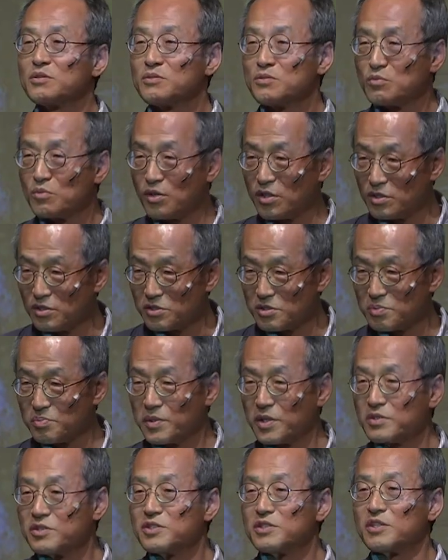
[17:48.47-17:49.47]
월리스
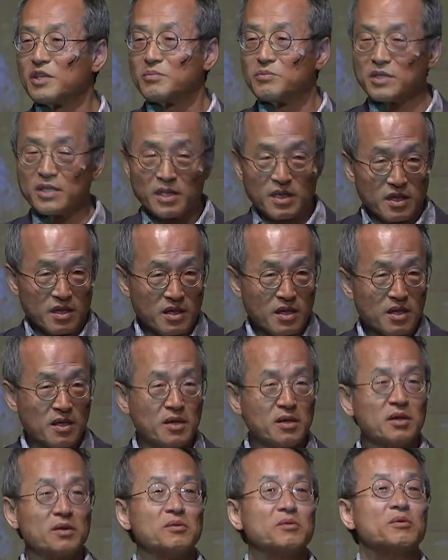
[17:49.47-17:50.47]
편지 때문에
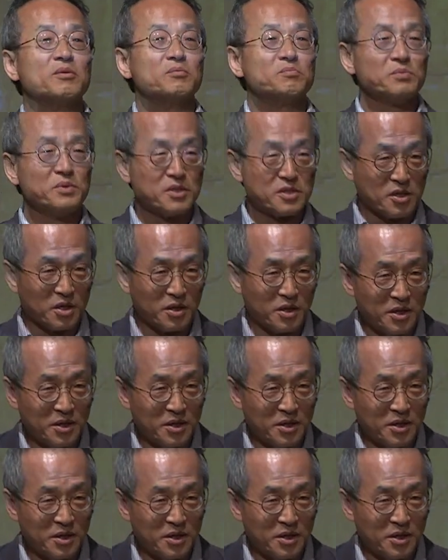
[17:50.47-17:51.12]
미쳐